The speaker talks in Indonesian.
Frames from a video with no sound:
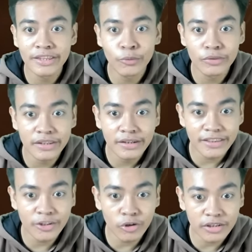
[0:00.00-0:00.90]
kunci.
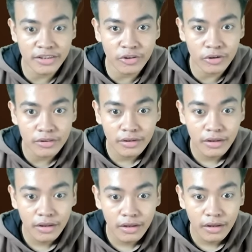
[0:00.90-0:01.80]
Kesedot, kesedot.
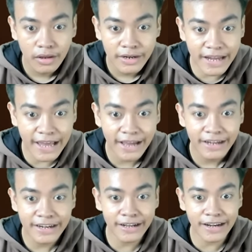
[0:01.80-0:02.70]
Nah,
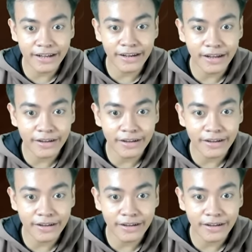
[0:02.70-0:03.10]
nah, gerak, gerak,